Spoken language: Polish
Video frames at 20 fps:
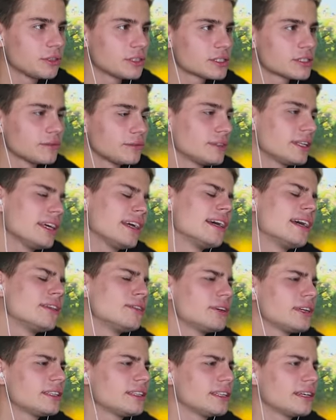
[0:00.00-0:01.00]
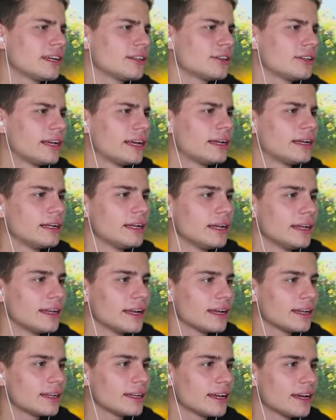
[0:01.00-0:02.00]
wylosował... Nie, no jedynkę to nie.
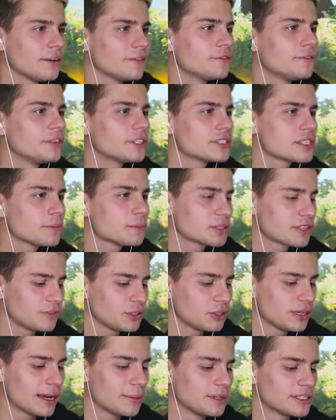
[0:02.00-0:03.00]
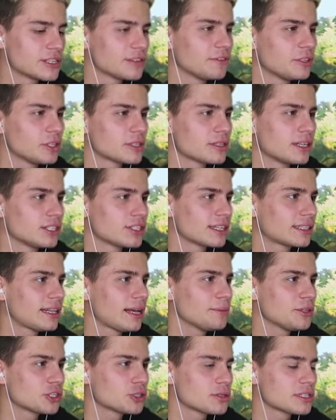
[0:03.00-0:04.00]
Ja, ja, wiesz co, przewidujemy, co wylosujesz. Jak
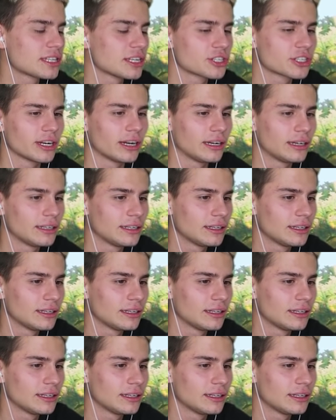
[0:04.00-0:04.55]
dla mnie szósteczka.